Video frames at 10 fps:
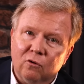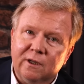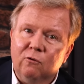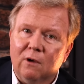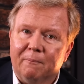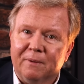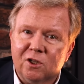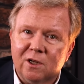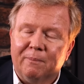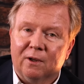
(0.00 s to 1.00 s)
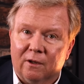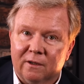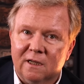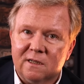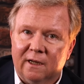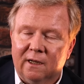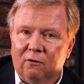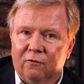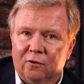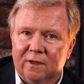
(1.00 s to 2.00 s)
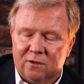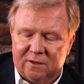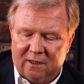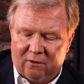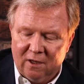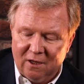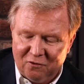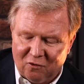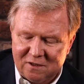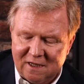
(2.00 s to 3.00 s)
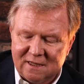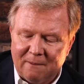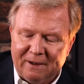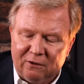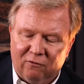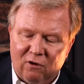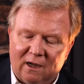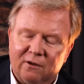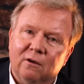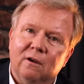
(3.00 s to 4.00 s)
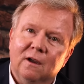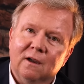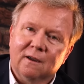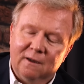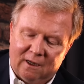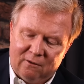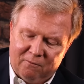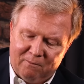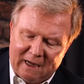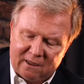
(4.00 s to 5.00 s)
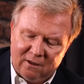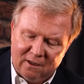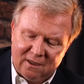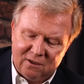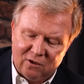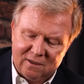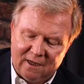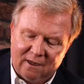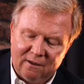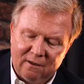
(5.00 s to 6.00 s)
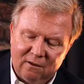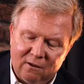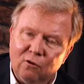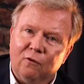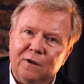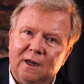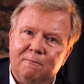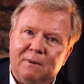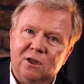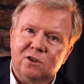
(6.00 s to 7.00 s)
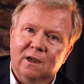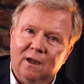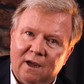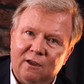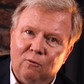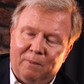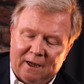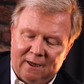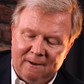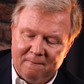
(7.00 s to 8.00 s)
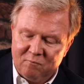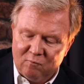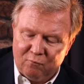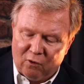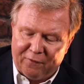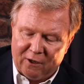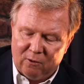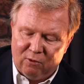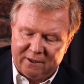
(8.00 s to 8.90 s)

continuent à pêcher pendant des années au fond des océans. Donc c'est sympa de voir qu'il y a une marque qui se sert de filets de pêche récupérés pour faire le